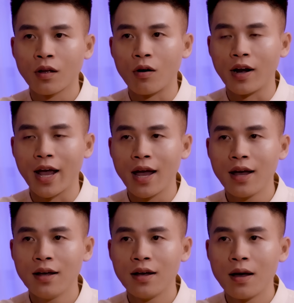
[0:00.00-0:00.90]
Có
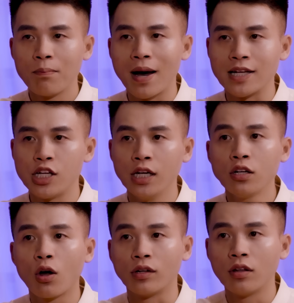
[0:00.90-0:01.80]
lẽ bà Chín còn